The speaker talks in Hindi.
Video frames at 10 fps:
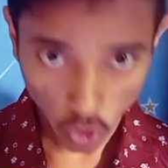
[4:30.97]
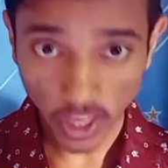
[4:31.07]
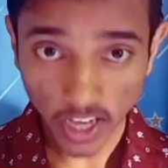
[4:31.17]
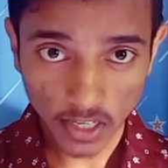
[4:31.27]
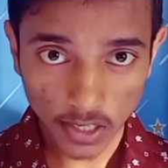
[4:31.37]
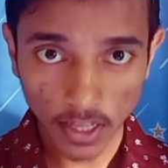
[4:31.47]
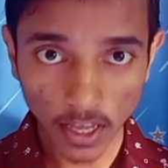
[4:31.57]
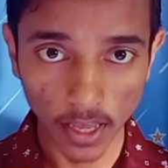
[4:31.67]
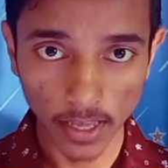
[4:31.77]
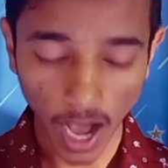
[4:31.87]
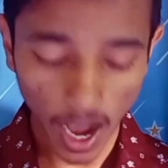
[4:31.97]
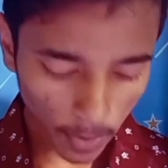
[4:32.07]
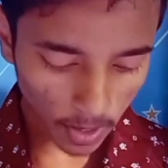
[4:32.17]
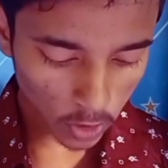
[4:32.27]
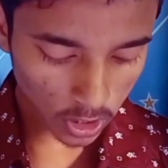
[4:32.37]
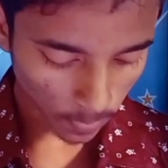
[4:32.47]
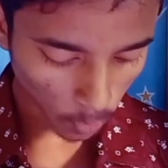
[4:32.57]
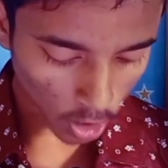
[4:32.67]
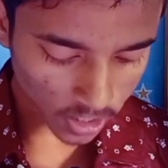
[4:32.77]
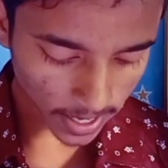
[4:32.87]
देख सकते हैं यहाँ पर मुझे
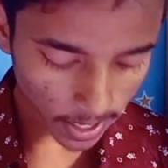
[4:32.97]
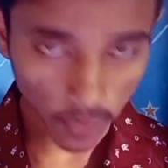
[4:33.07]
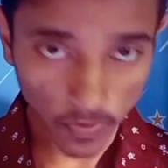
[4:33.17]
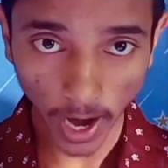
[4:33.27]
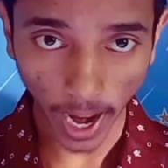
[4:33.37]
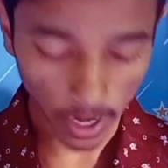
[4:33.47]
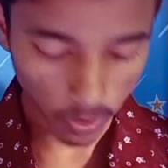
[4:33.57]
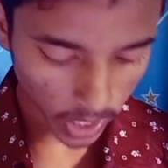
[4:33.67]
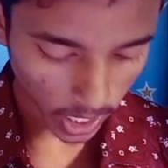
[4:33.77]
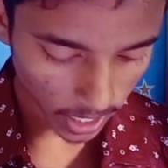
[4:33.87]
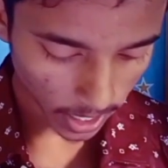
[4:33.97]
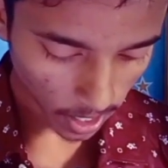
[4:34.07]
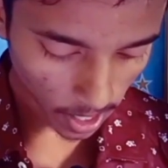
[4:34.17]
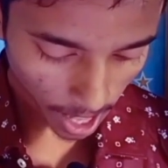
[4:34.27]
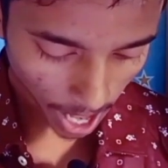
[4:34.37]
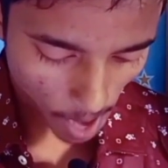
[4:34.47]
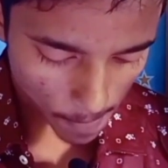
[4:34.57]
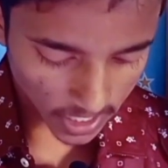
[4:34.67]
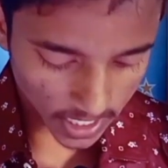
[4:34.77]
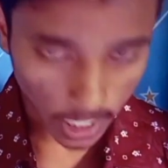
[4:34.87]
बहुत सारे ऑफ़र आए हुए हैं
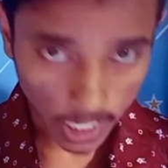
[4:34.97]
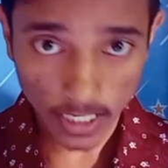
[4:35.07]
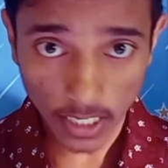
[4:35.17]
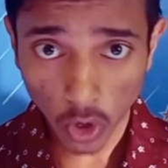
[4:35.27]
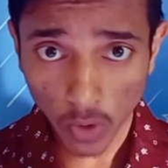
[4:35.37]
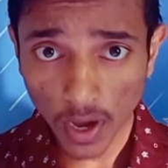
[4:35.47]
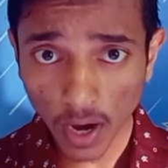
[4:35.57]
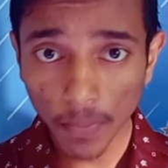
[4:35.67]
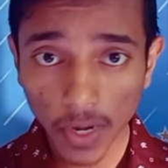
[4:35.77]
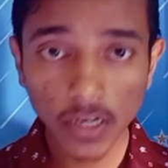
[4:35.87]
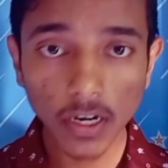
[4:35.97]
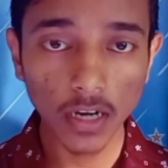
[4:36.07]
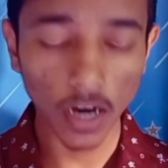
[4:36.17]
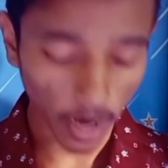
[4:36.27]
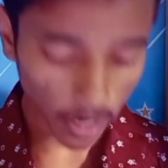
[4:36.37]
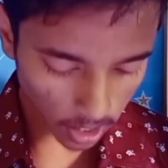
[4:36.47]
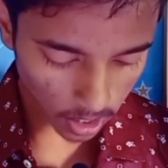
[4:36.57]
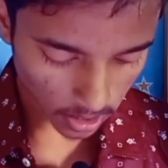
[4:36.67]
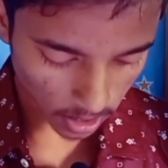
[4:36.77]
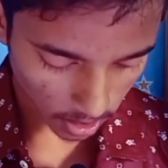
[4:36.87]
आप इसे किसी को भी कंप्लीट करके कर अर्न
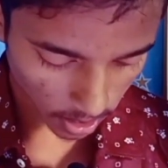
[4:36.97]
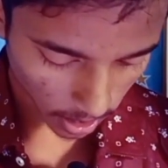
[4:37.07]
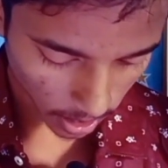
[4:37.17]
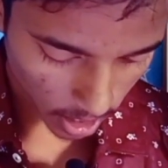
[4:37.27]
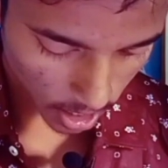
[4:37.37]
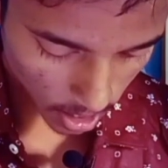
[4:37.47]
कर सकते हैं